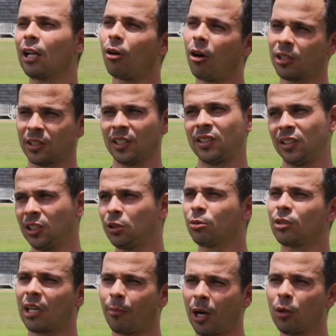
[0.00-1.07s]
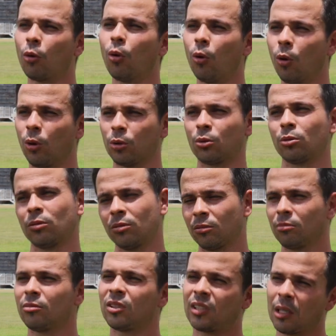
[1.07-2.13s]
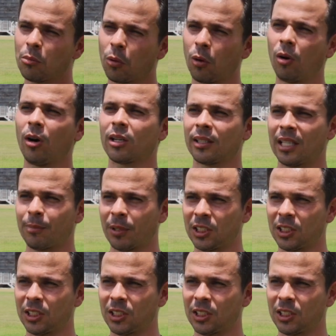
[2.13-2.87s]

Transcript: É lógico, existe um trabalho outro, sem bola, né?